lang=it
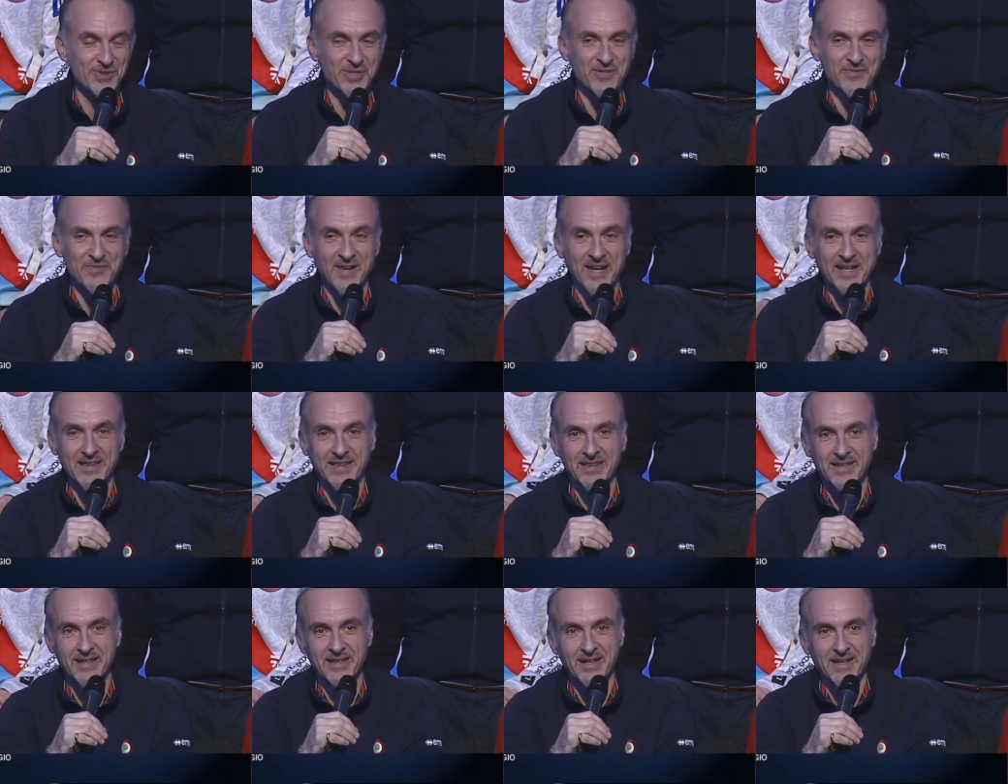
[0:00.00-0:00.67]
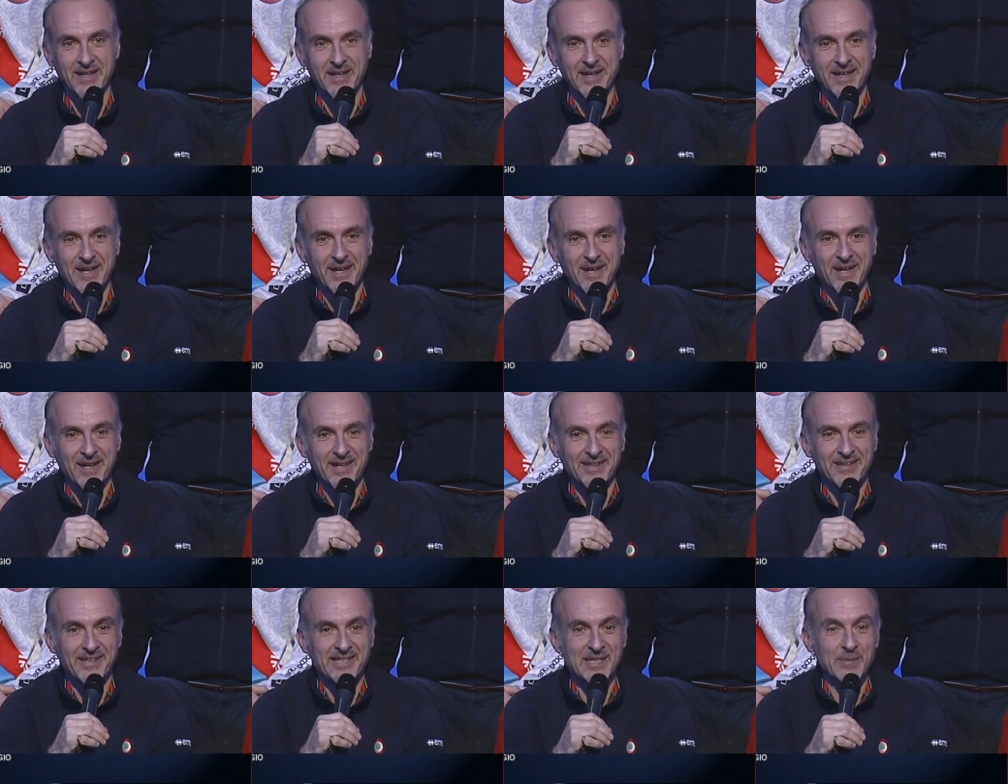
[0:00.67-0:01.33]
soddisfatti
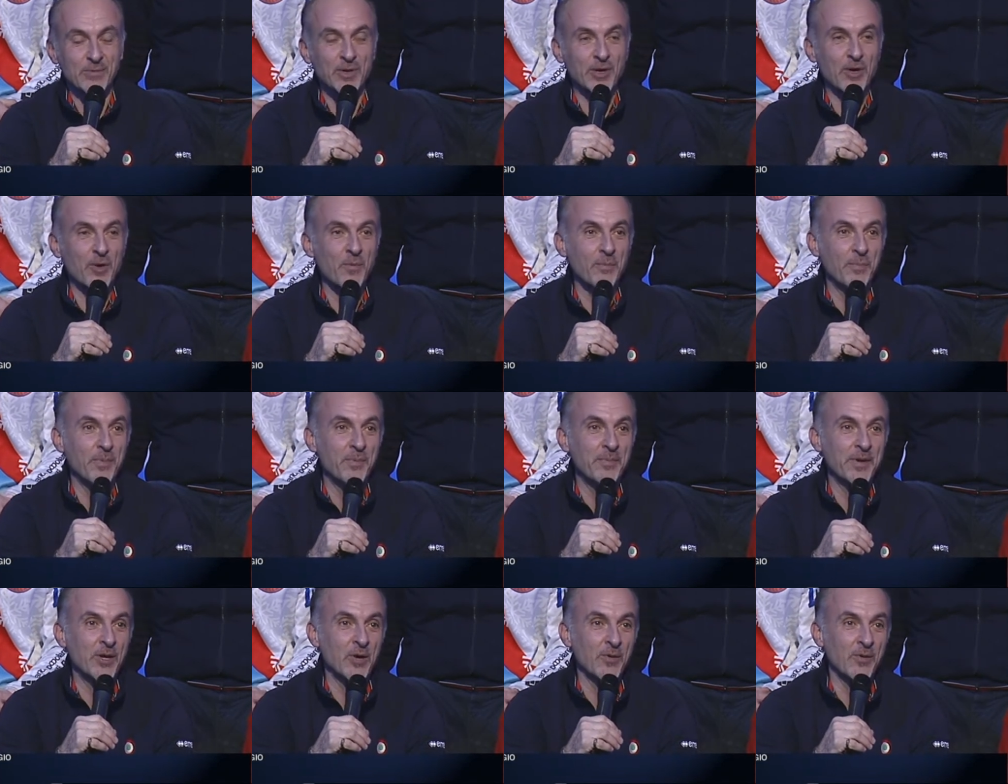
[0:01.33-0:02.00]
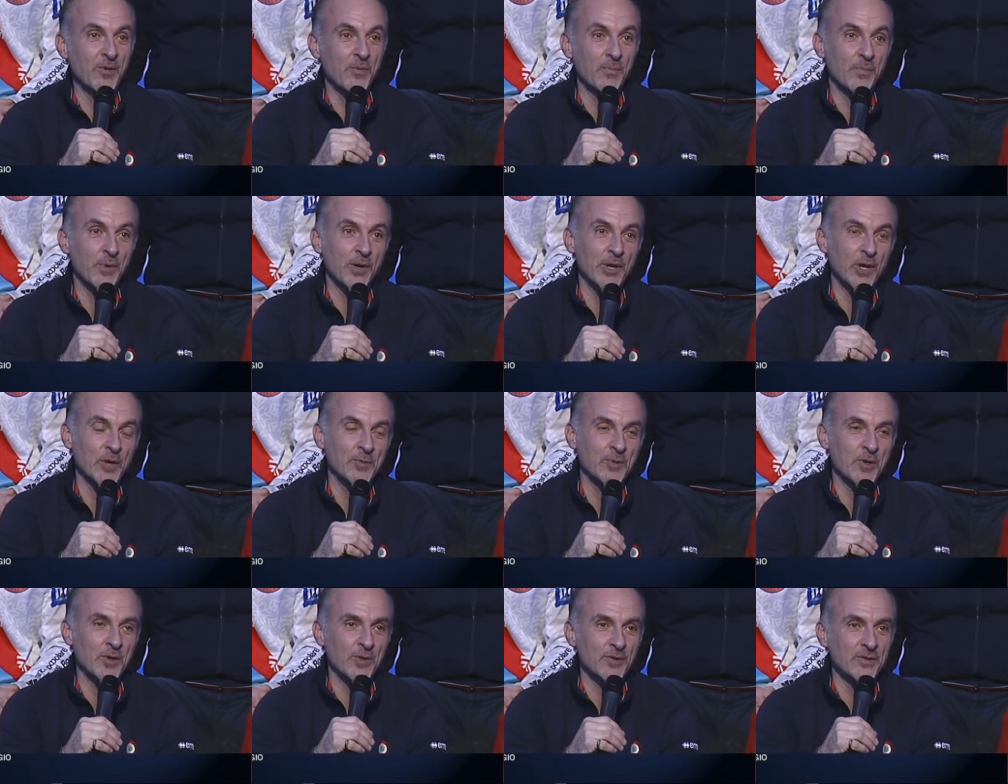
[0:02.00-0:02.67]
diciamo che è un, po meno, un
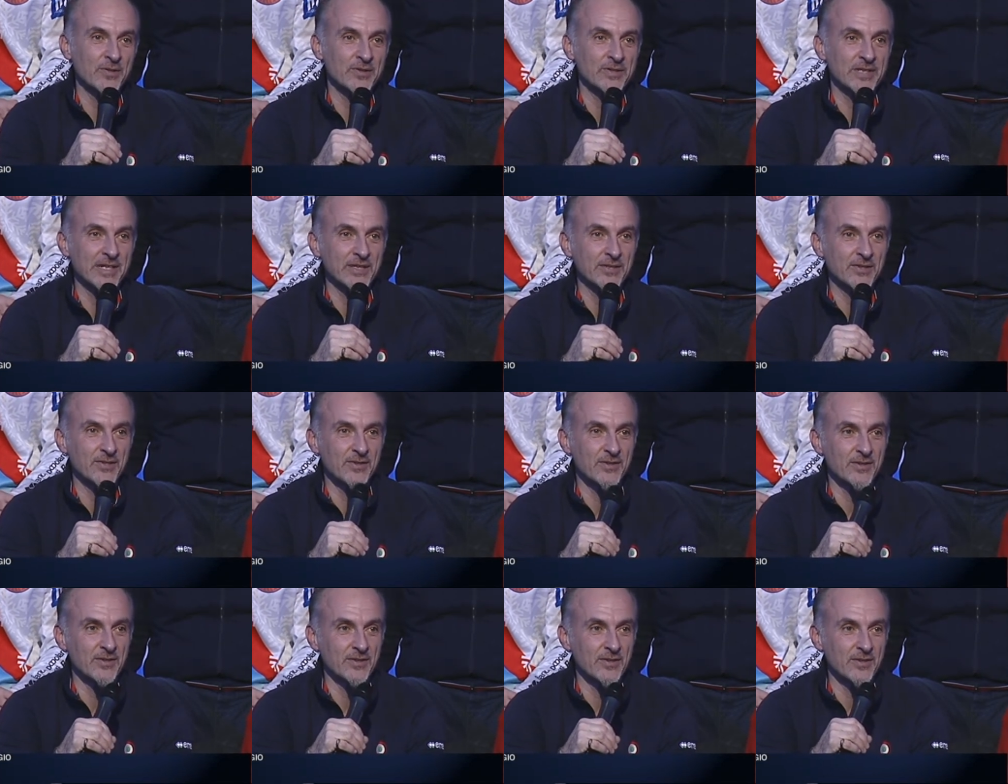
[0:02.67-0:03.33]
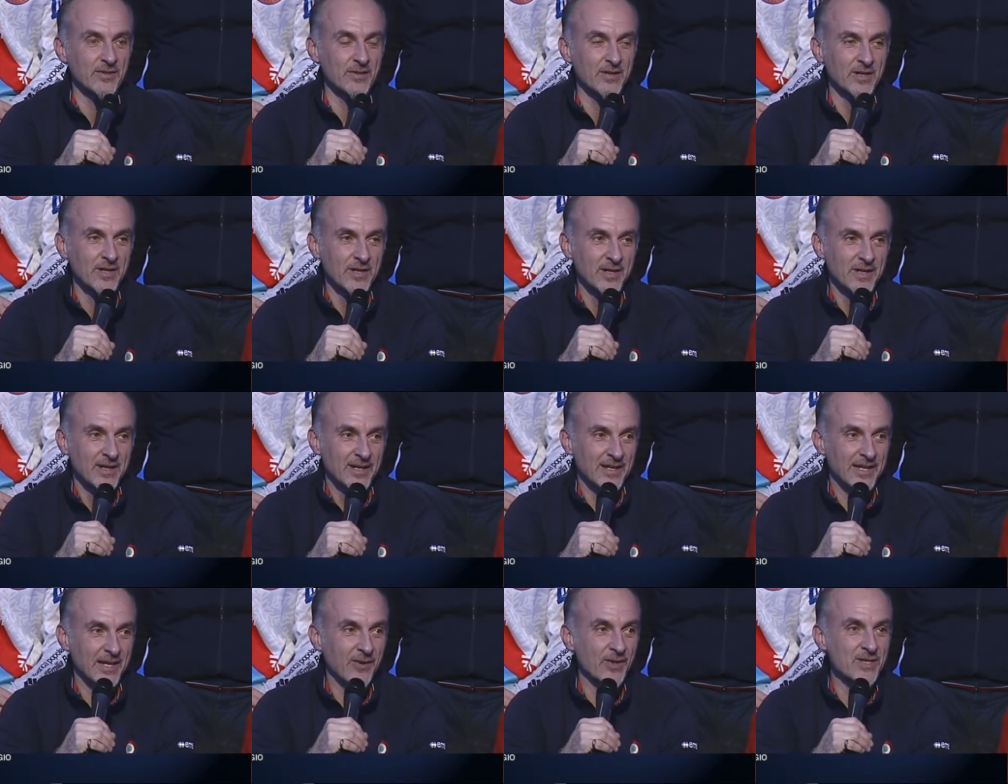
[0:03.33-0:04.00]
pochino meno contento
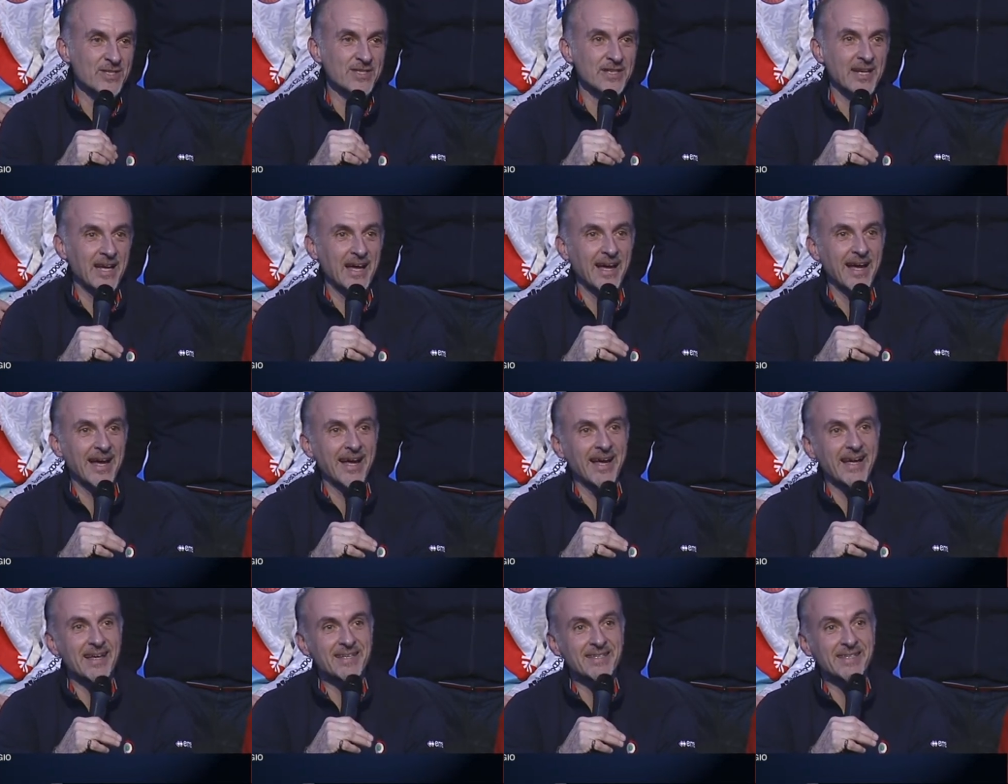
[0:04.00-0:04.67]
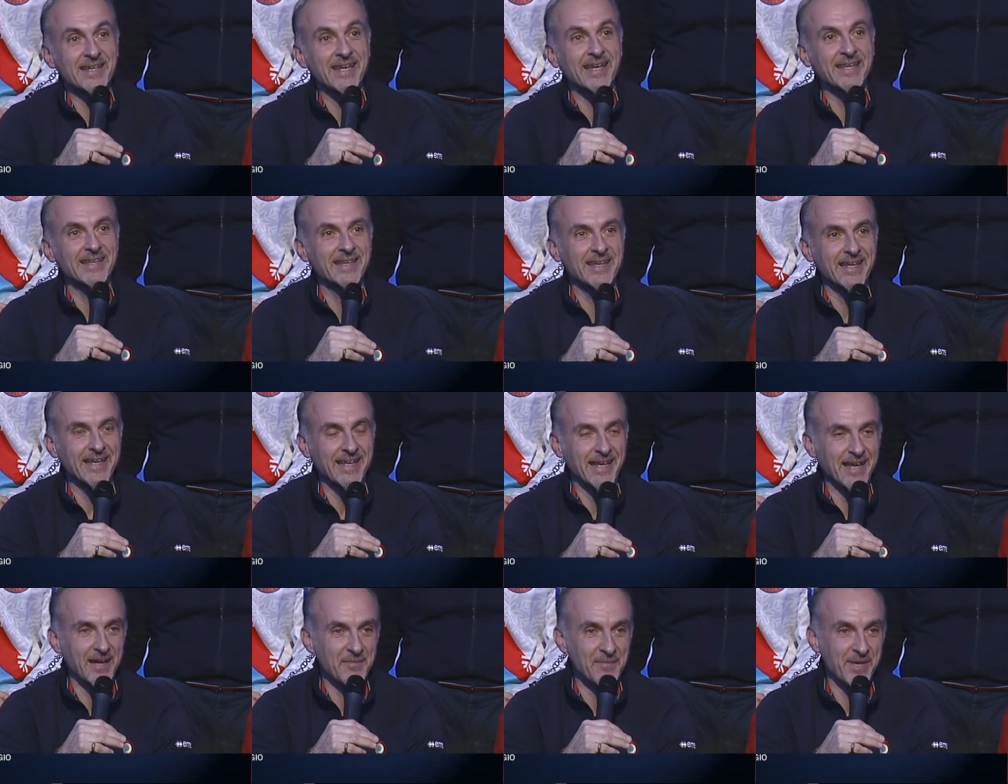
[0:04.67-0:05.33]
la nostra
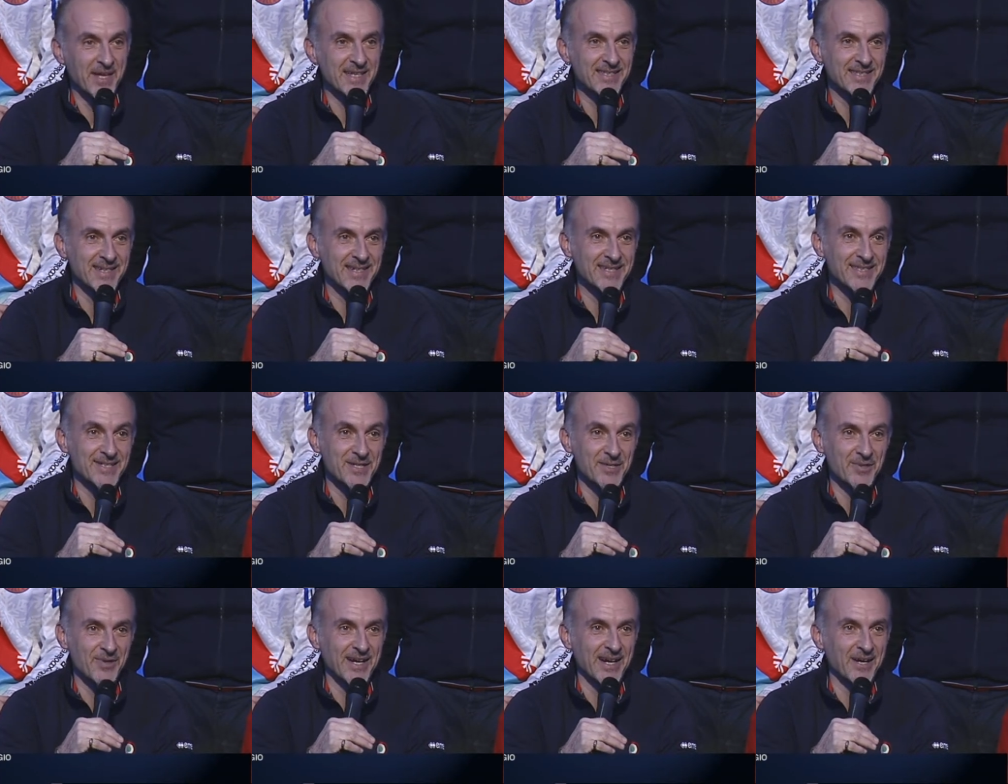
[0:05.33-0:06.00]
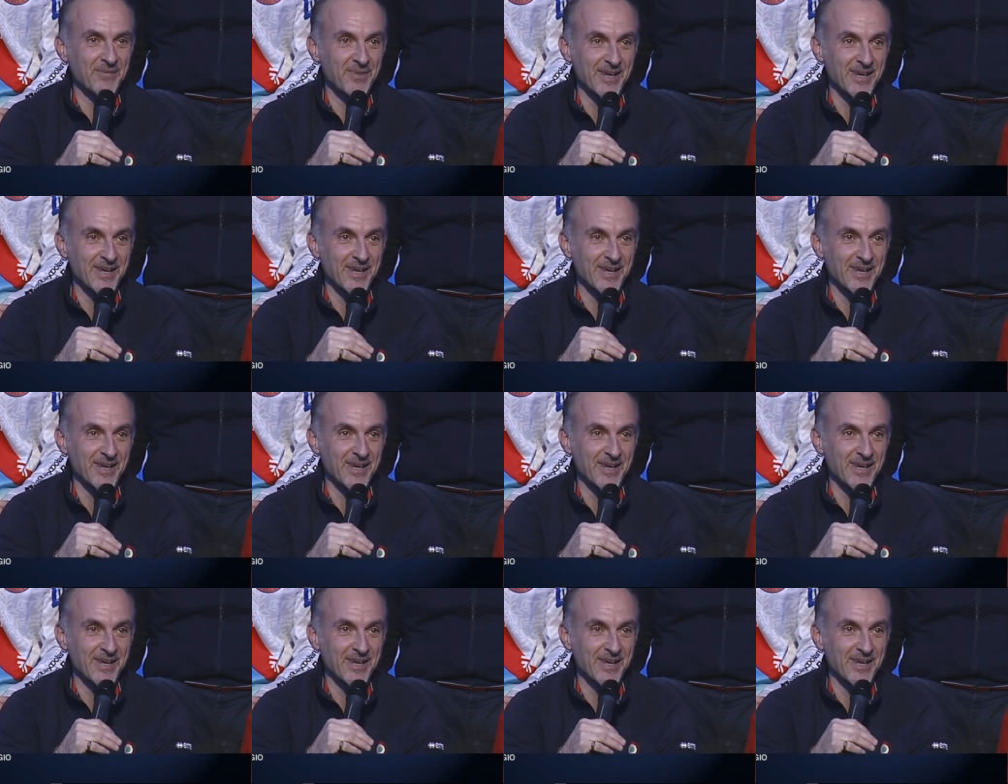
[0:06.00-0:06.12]
segreteria, amministrazione,